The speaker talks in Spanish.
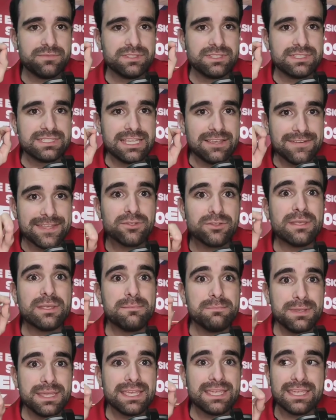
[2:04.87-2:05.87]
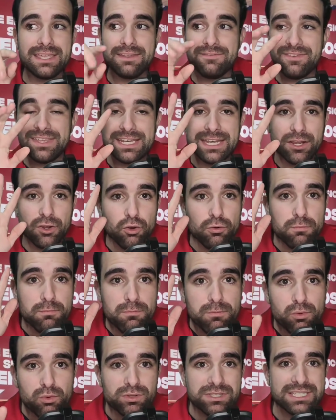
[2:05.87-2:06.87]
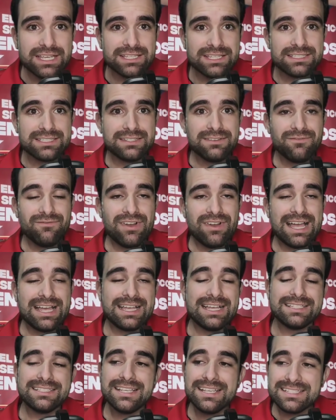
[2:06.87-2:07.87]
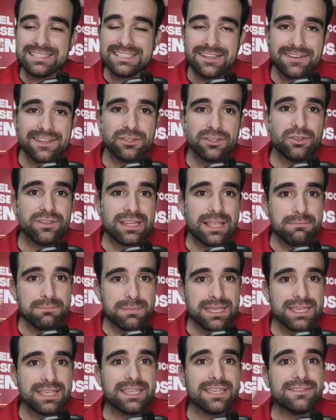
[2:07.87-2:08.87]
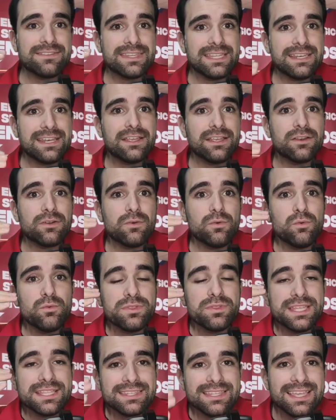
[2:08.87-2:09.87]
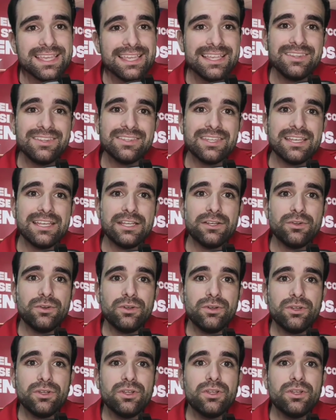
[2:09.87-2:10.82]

sabiendo también que vienen con muchas bajas, sabiendo también que tienen un DT interino,